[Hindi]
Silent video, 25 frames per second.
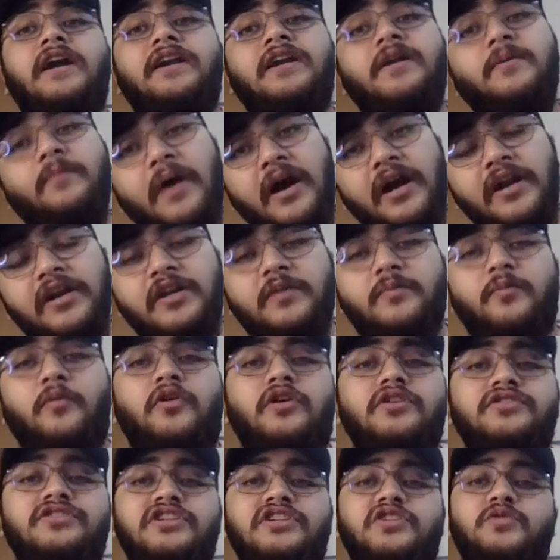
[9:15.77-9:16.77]
डिमांड
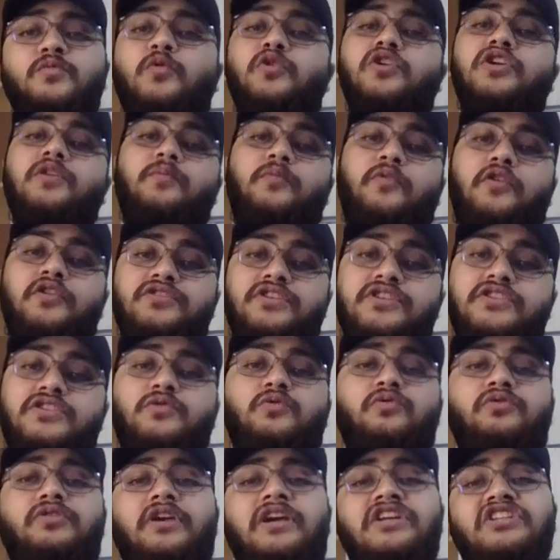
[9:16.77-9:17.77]
डिपॉजिट्स वो
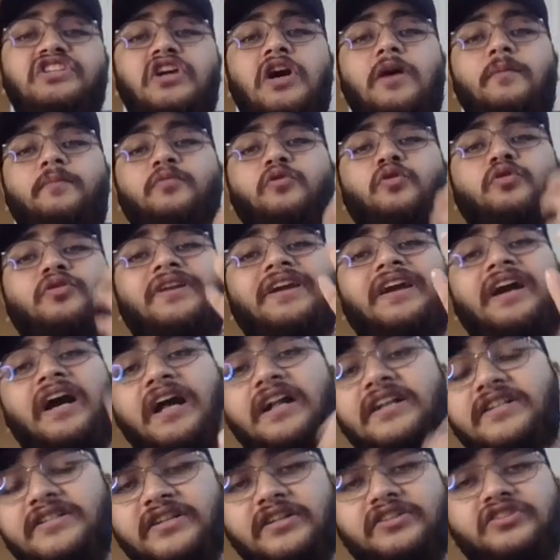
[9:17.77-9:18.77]
डिपॉजिट्स होते हैं जो आप लोग
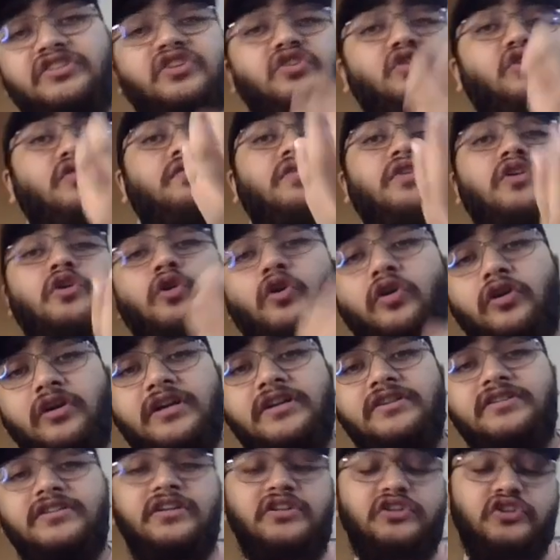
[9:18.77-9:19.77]
निकाल सकते हो विद्रॉ
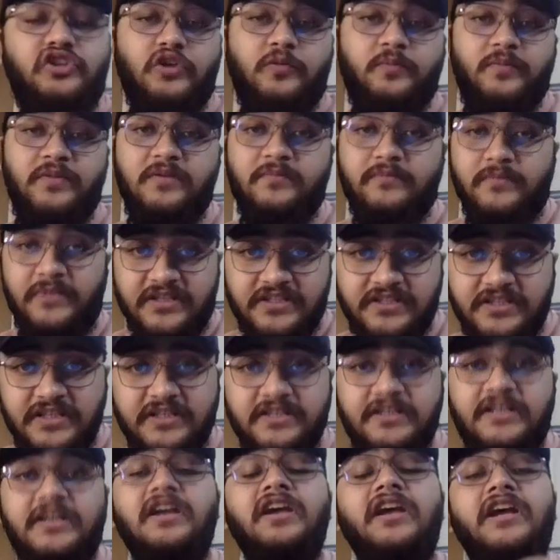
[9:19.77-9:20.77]
कर सकते हो अपनी
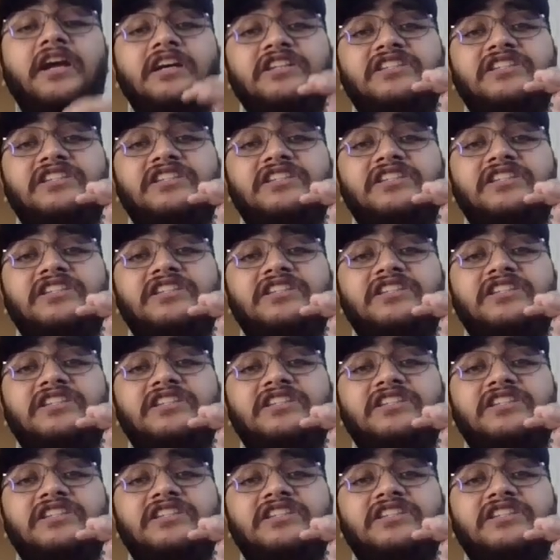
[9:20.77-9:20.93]
मर्जी से